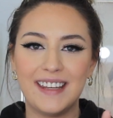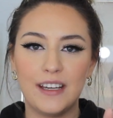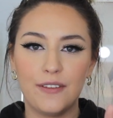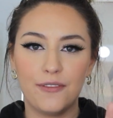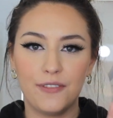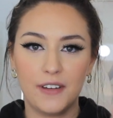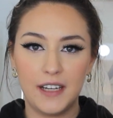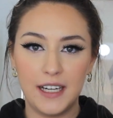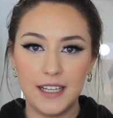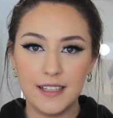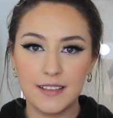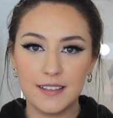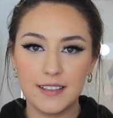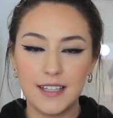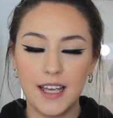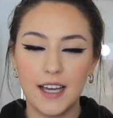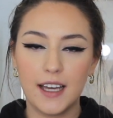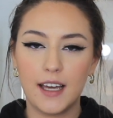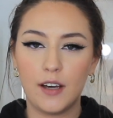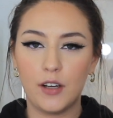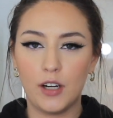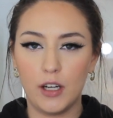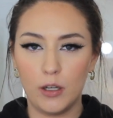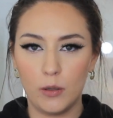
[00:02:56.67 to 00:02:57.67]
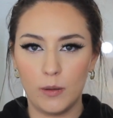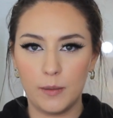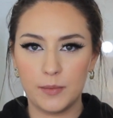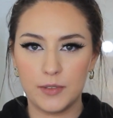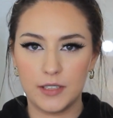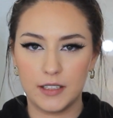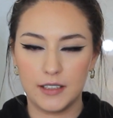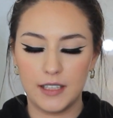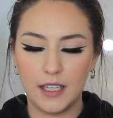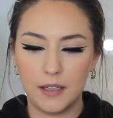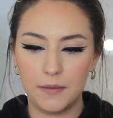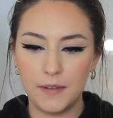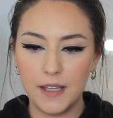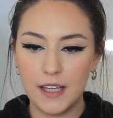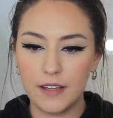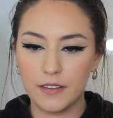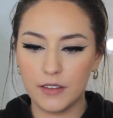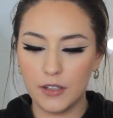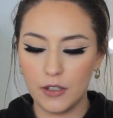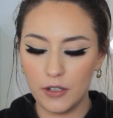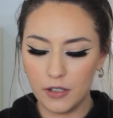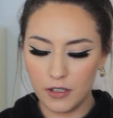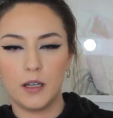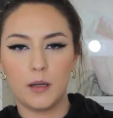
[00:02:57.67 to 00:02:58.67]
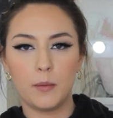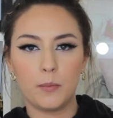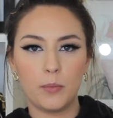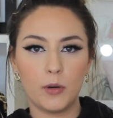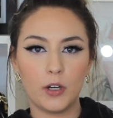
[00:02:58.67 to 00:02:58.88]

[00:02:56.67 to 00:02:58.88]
diferencia que ahora lo vamos a estar viendo,